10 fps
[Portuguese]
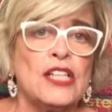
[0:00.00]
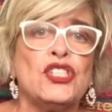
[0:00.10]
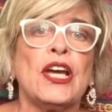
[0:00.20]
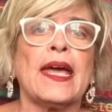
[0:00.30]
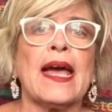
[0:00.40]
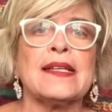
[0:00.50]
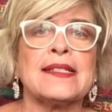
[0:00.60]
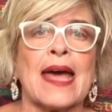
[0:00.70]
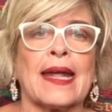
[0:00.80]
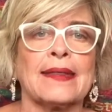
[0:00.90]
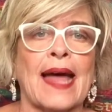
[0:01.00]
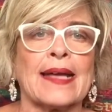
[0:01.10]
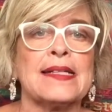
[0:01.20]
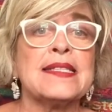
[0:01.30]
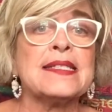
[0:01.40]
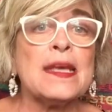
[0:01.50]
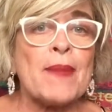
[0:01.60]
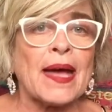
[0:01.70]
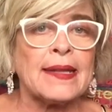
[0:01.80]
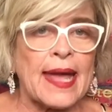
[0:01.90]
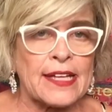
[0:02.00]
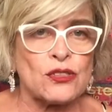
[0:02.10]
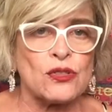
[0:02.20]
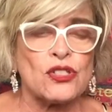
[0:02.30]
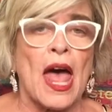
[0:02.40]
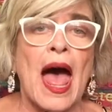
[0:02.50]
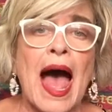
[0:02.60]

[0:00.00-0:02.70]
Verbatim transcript: de realizar ataques cibernéticos